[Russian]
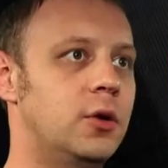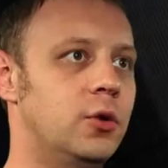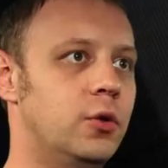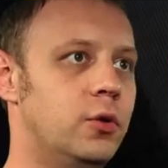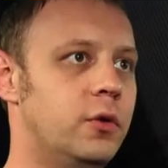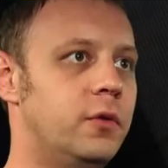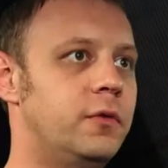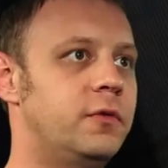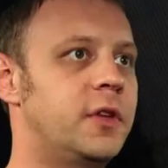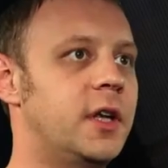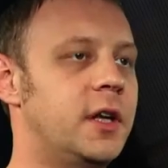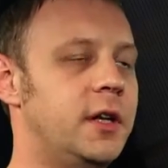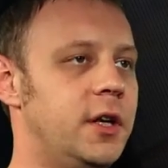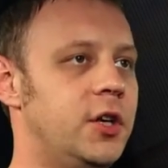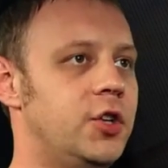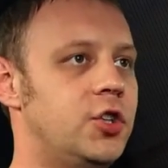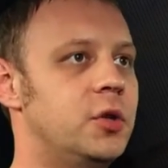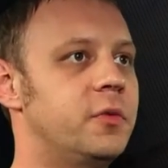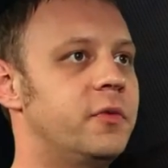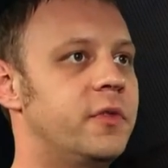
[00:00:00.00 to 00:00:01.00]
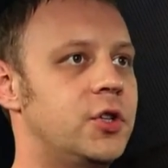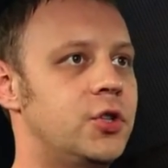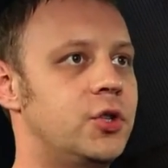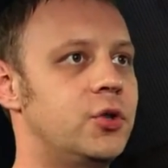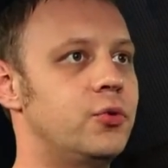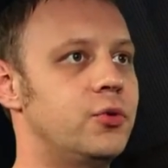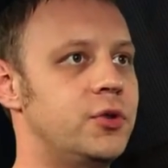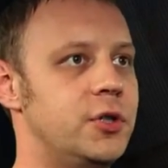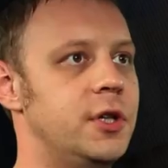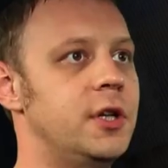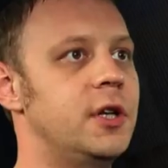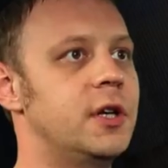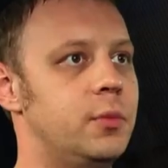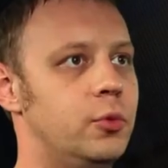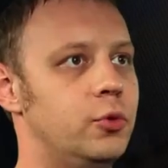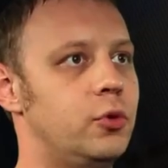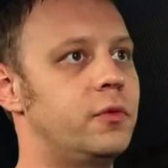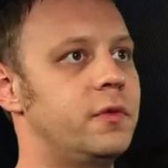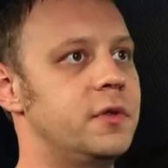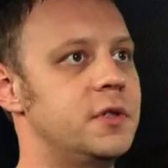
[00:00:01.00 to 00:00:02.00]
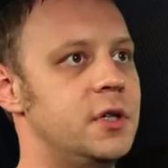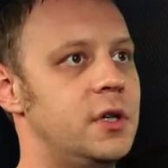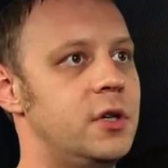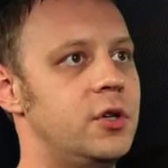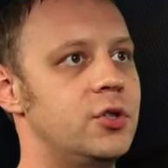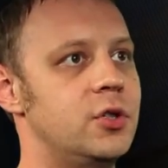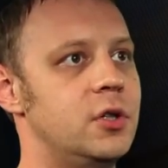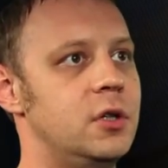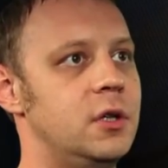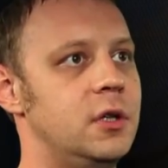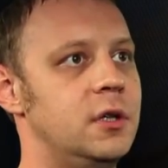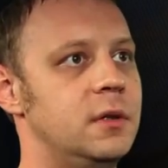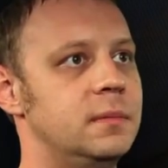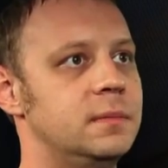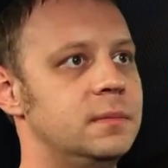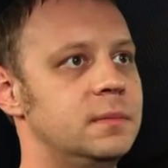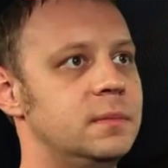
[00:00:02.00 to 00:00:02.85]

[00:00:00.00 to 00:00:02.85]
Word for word: но в дальнейшем ваши усилия будут вознаграждены.